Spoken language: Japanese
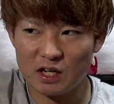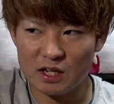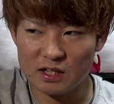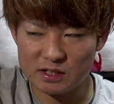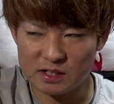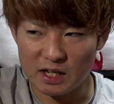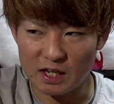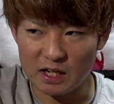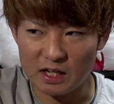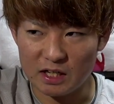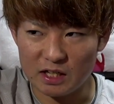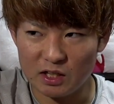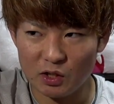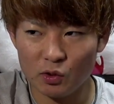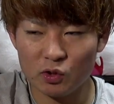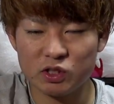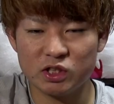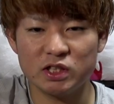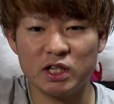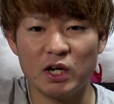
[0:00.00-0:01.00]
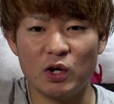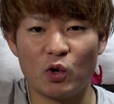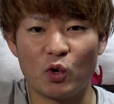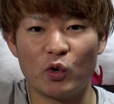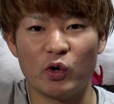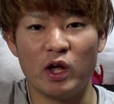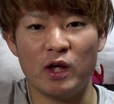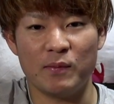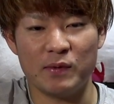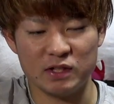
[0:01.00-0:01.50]
現在4試合
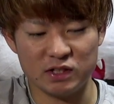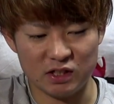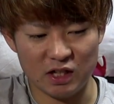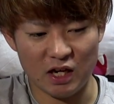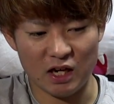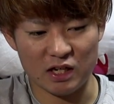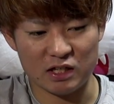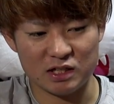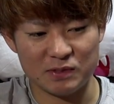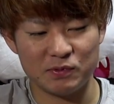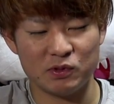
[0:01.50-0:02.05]
行いまして、自